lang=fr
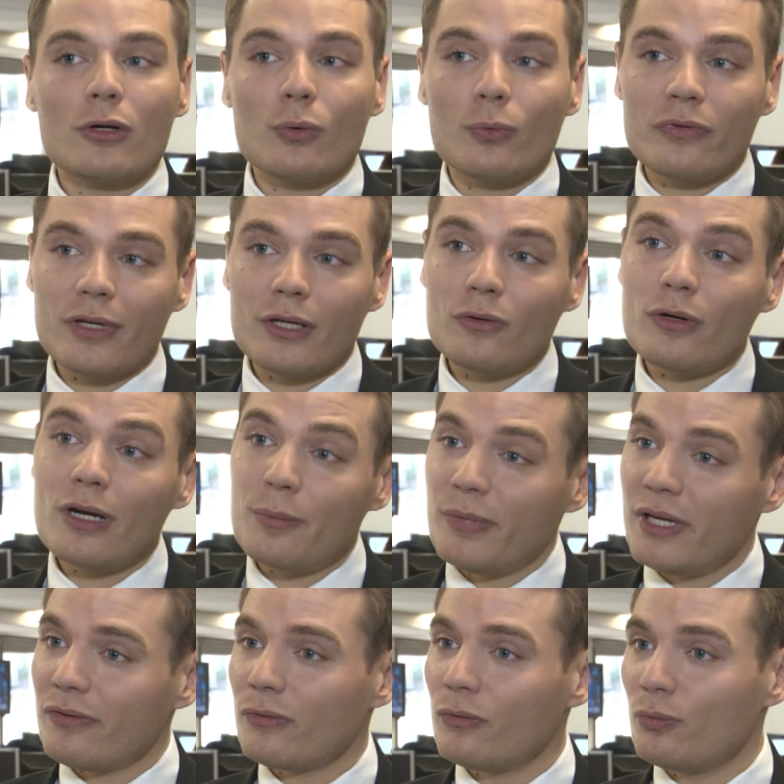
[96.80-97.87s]
Concernant la
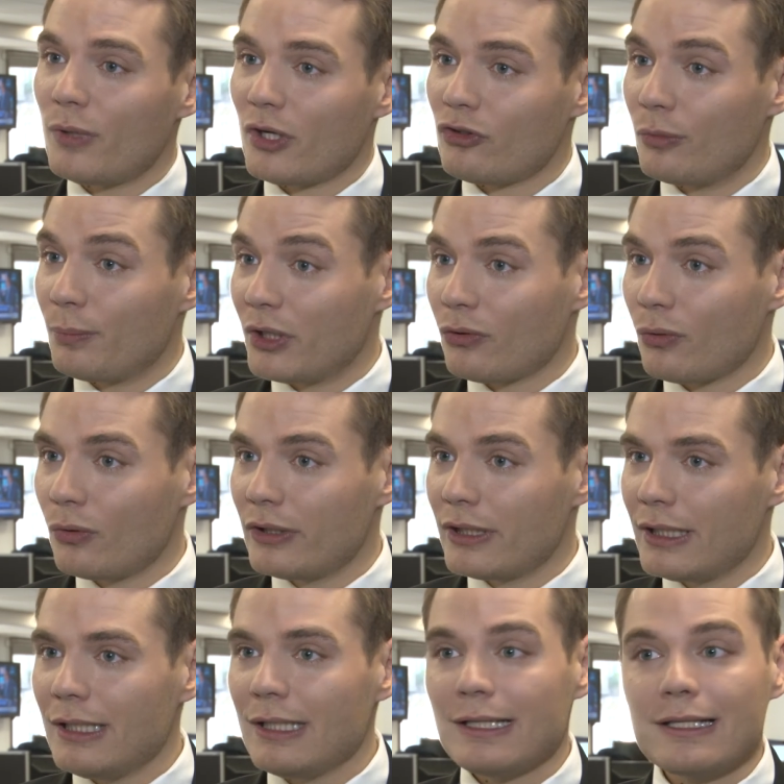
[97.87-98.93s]
baisse du marché
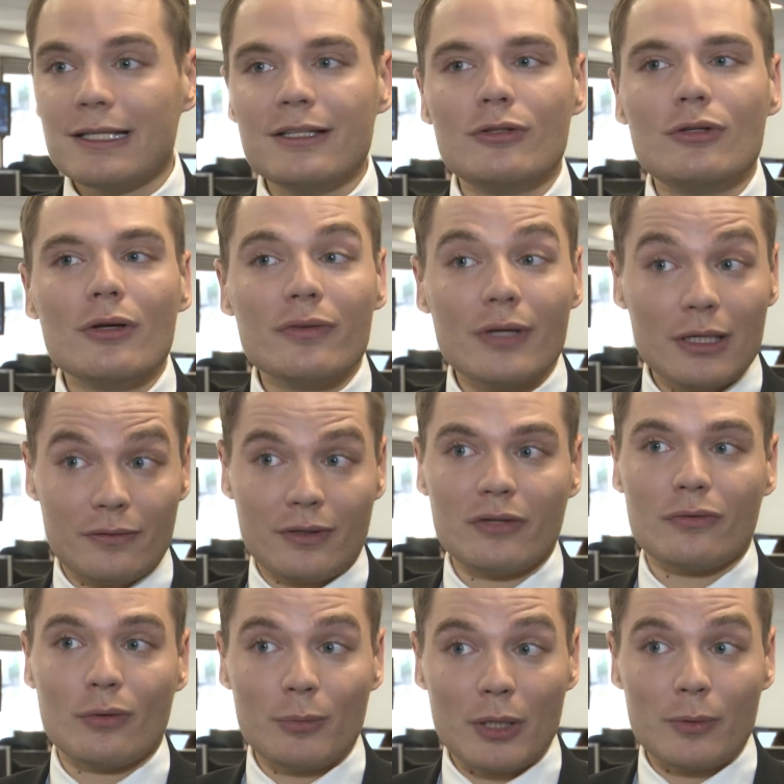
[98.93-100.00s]
pétrolier, qui devrait
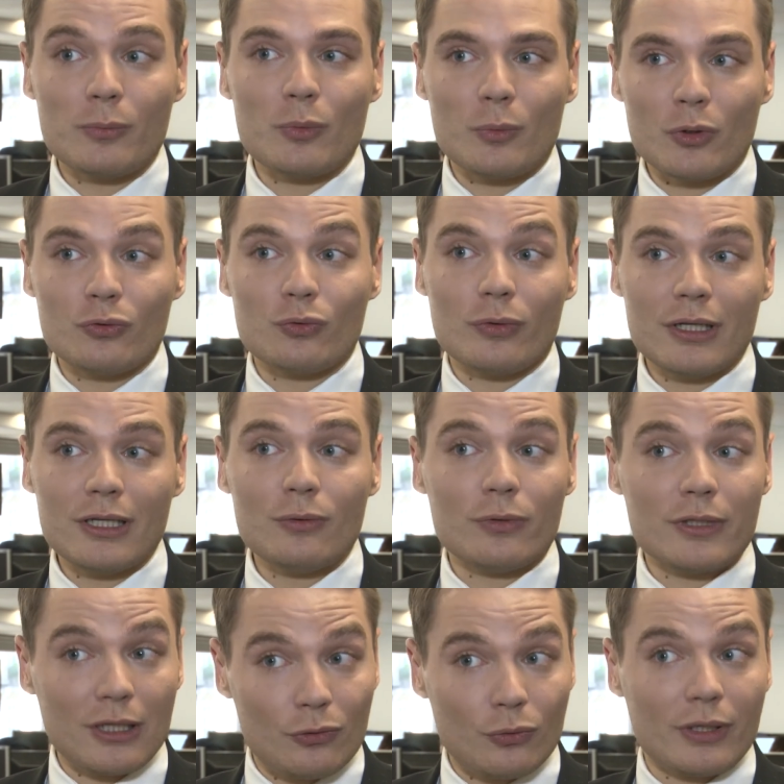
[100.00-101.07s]
vraisemblablement durer,
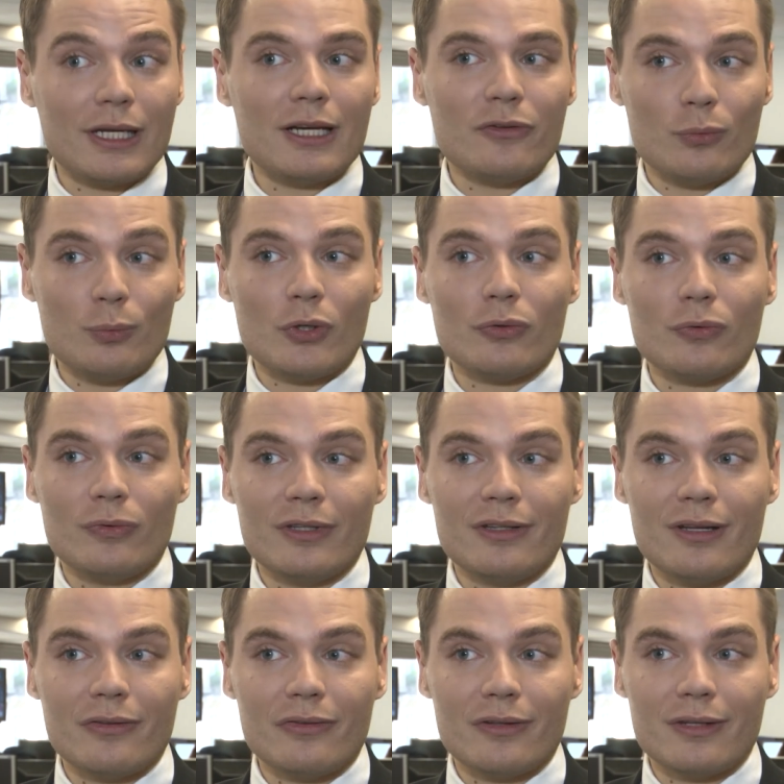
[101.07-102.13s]
donc il y a de réelles
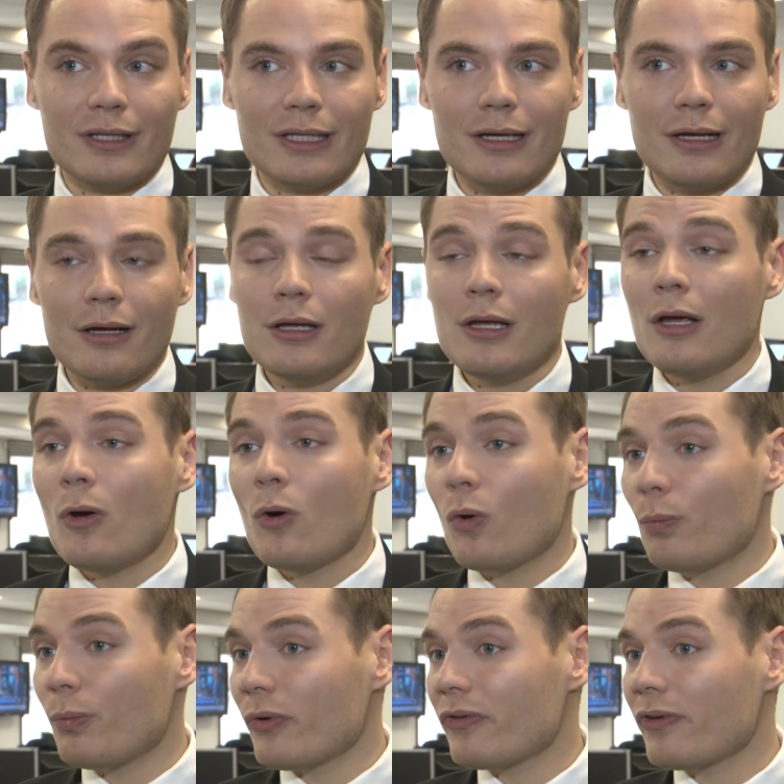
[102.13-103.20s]
opportunités à cet égard,
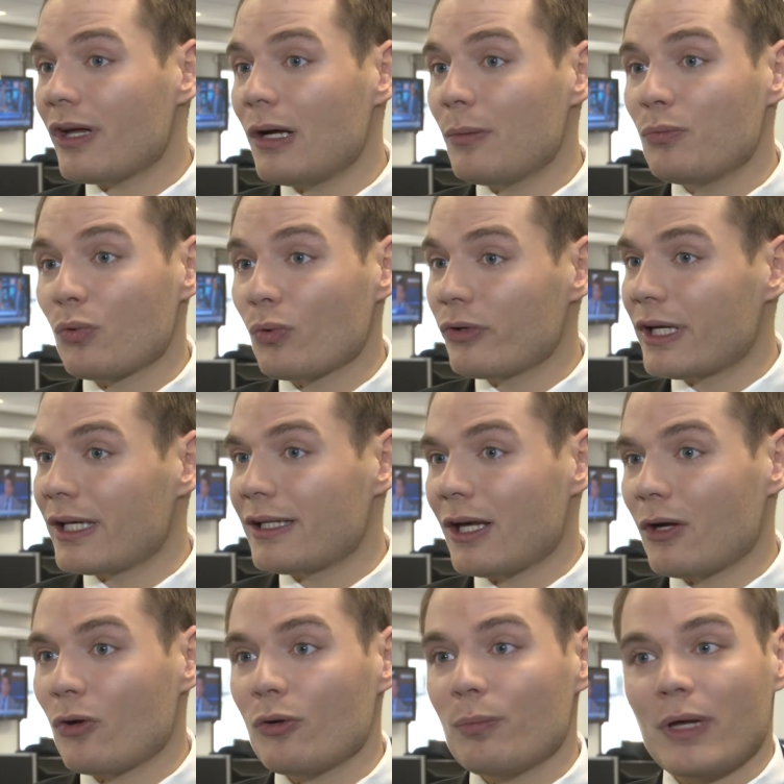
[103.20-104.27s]
on pensera pour le
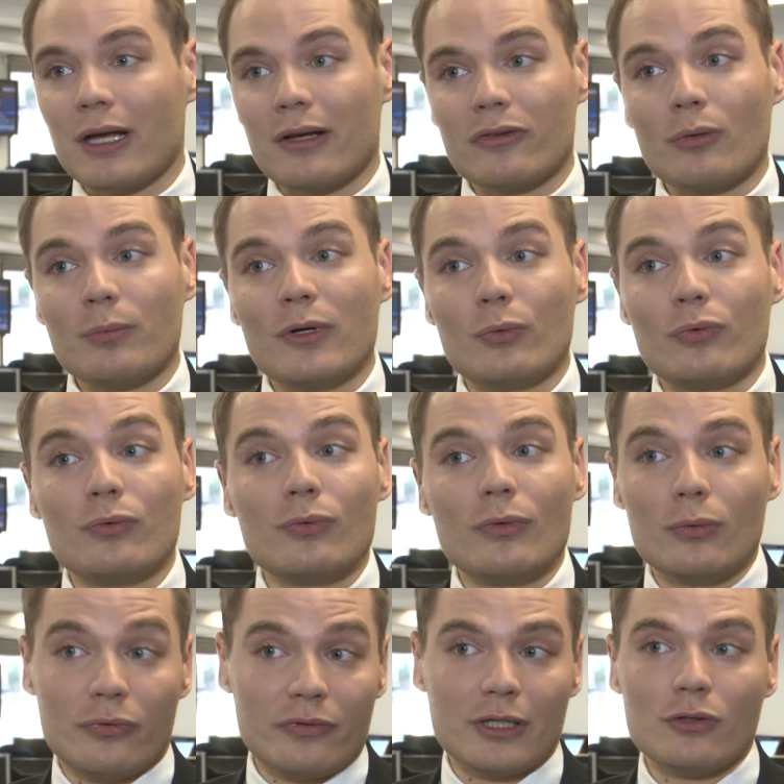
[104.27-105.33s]
4,40 par exemple au,
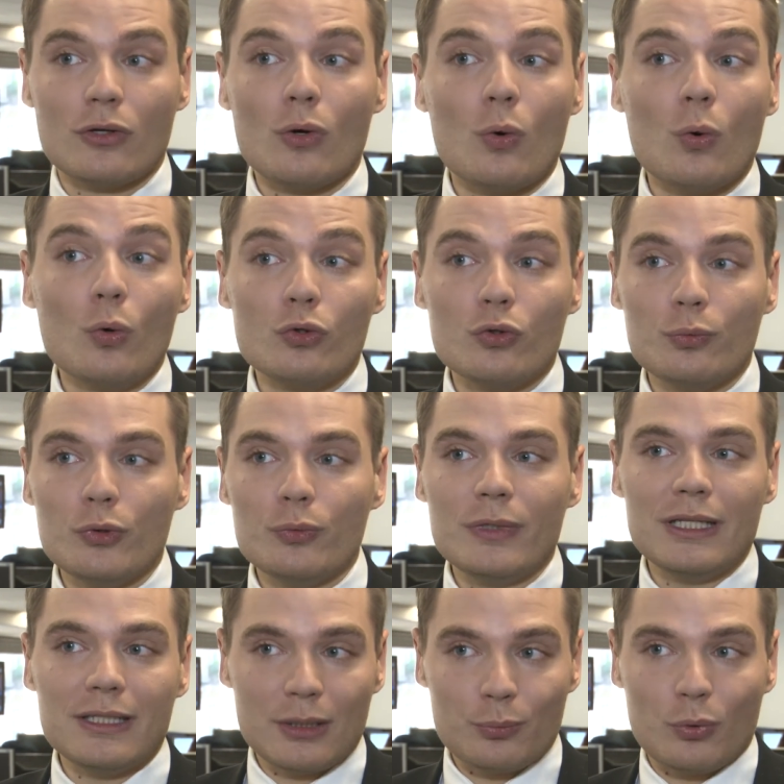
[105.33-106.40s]
au secteur
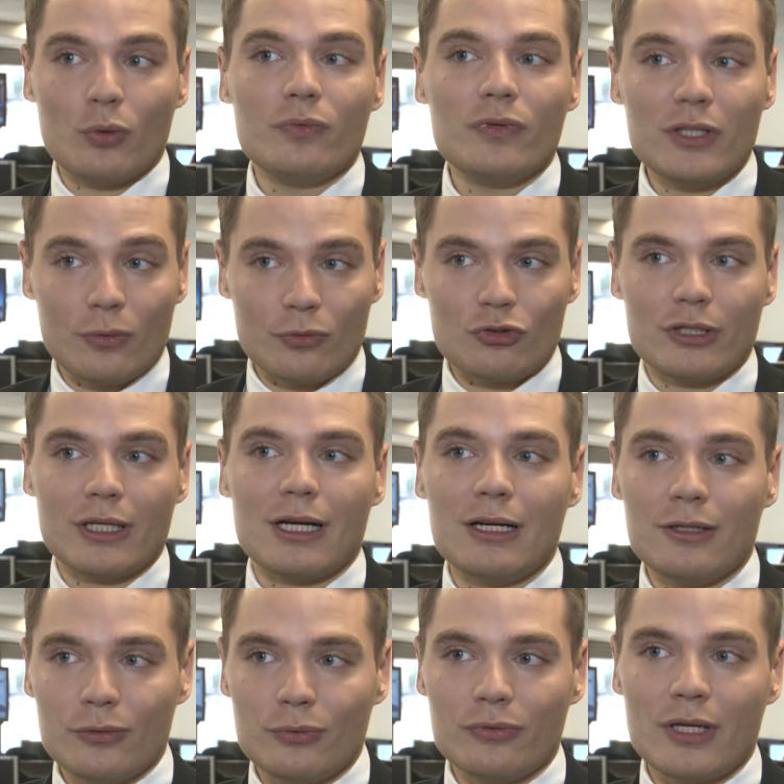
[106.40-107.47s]
automobile qui profite en
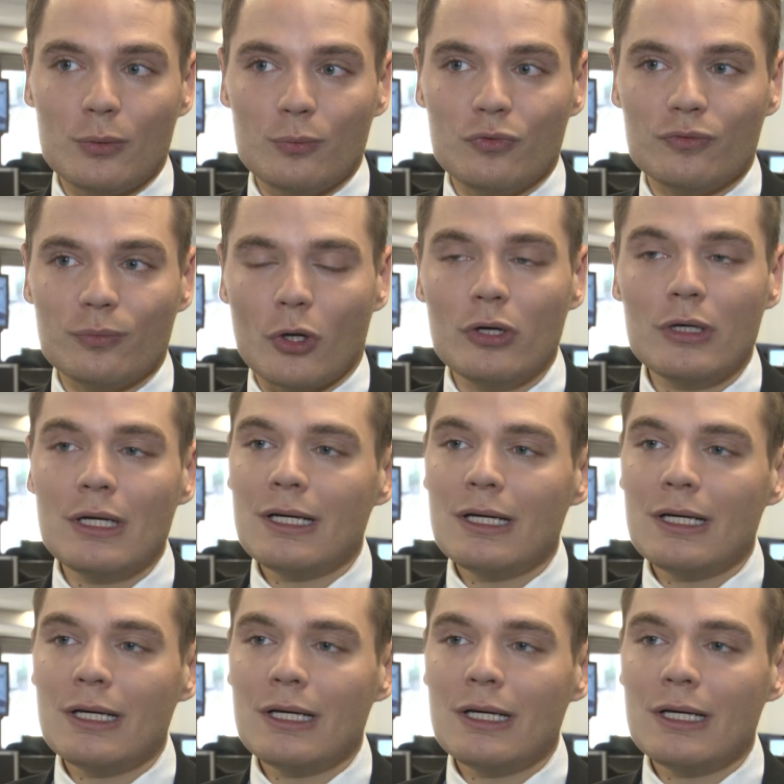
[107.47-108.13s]
général de tels mouvements.